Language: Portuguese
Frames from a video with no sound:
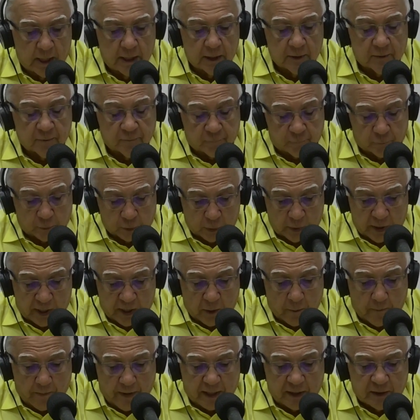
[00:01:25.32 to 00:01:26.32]
que foram
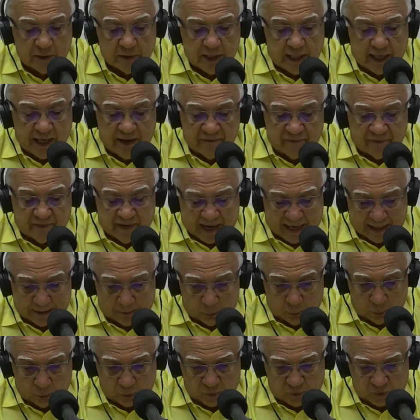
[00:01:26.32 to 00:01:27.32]
realmente
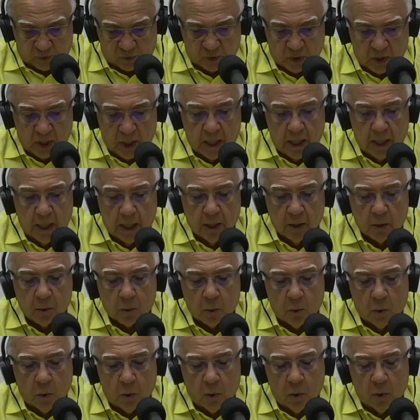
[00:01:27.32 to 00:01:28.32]
elevados
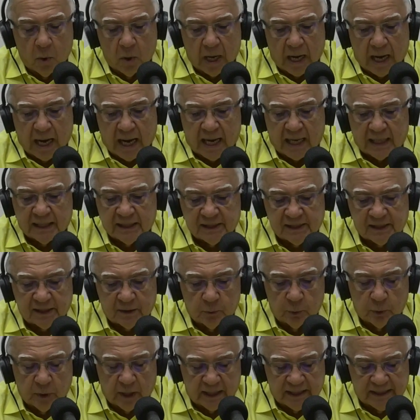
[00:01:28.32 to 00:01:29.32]
com a
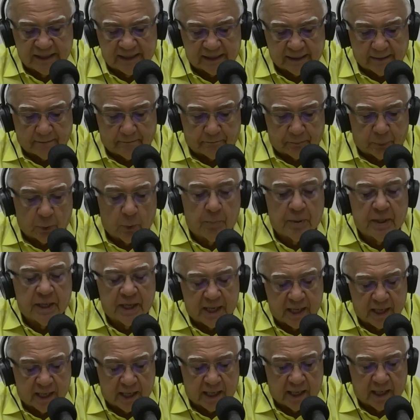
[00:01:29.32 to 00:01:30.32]
segurança
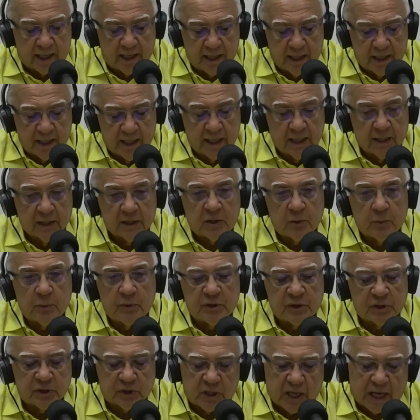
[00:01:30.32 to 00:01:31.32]
pública, que o
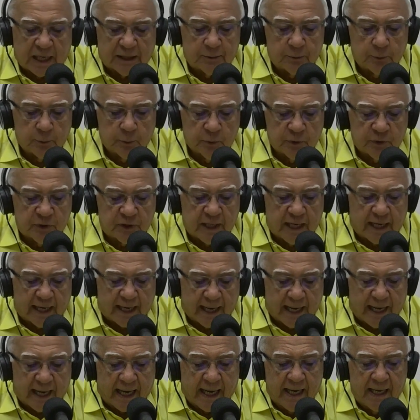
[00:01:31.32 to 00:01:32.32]
estado do
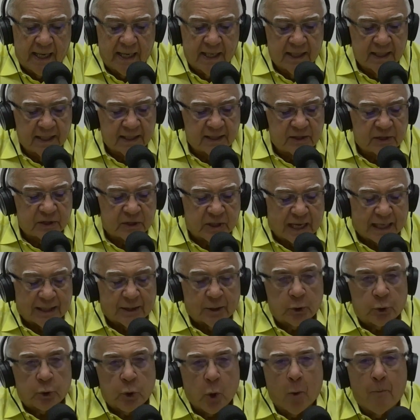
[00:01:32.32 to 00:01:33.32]
Ceará está
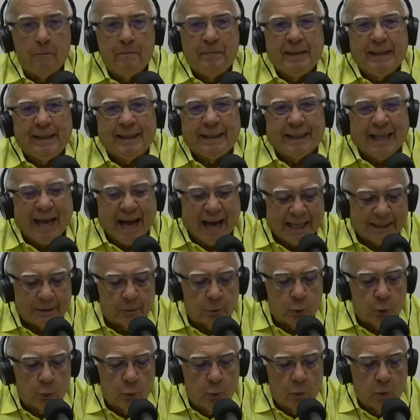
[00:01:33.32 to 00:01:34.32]

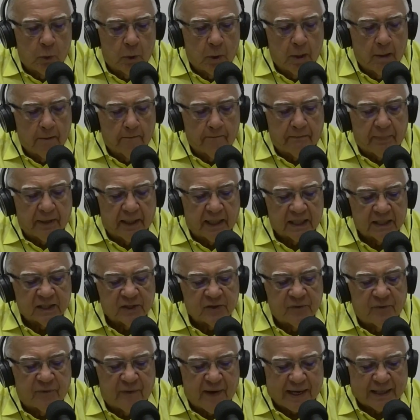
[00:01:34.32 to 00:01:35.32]
dominado pelas
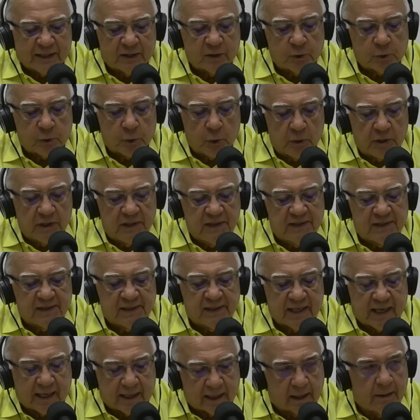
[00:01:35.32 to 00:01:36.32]
facções
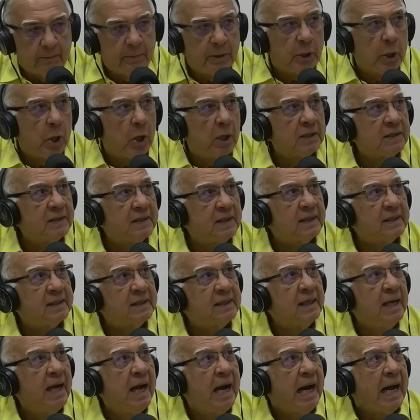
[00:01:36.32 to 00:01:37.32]
criminosas,
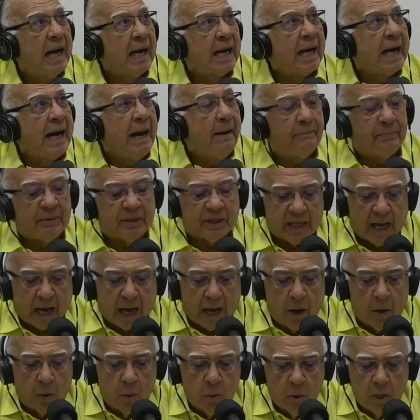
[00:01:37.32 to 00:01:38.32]
a
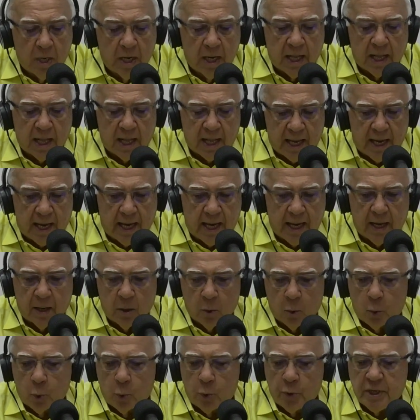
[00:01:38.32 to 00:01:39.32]
capital e
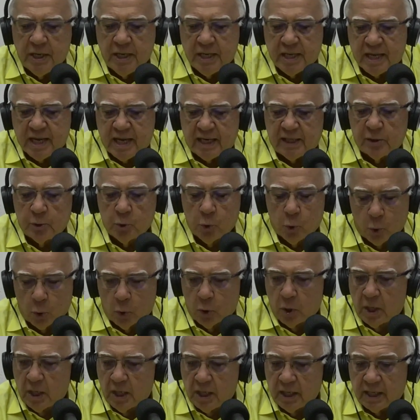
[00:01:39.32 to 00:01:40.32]
o
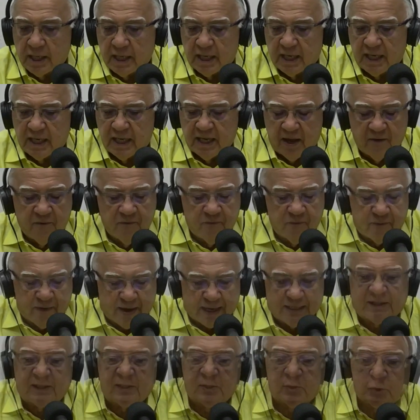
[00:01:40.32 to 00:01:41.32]
interior. Ele
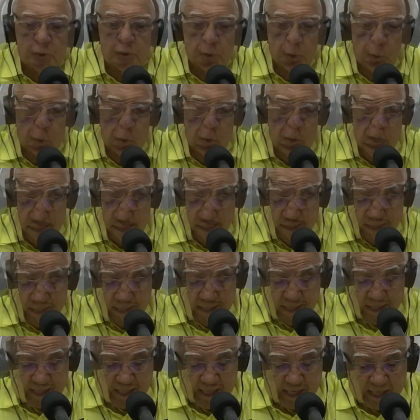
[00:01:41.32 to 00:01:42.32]
enfatizou
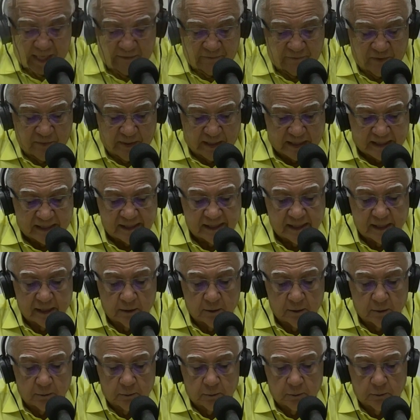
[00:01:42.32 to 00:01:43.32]
essa
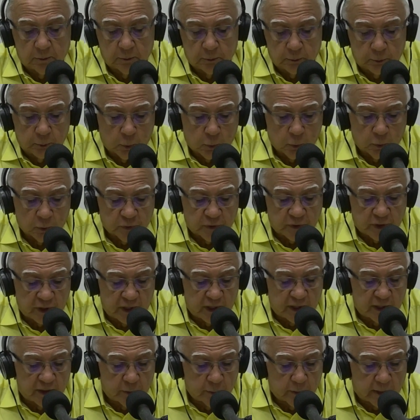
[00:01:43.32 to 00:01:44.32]
afirmação do
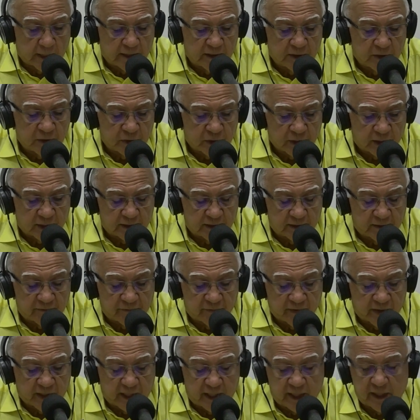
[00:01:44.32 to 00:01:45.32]
conselheiro Alexandre
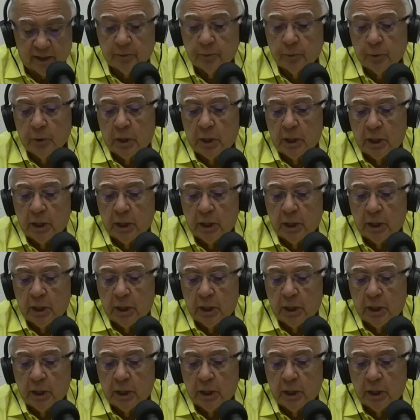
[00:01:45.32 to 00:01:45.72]
Figueiredo,